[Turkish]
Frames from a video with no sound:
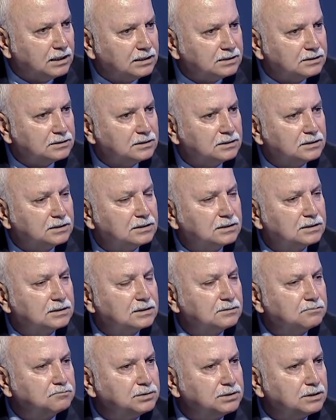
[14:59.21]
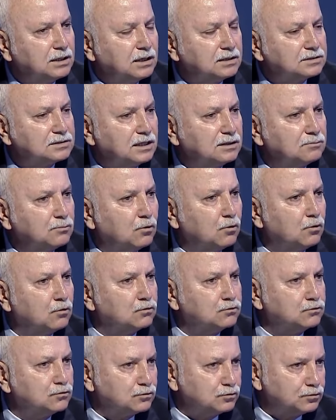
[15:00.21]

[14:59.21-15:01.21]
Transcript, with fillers: evet. e, bir azalma olduğu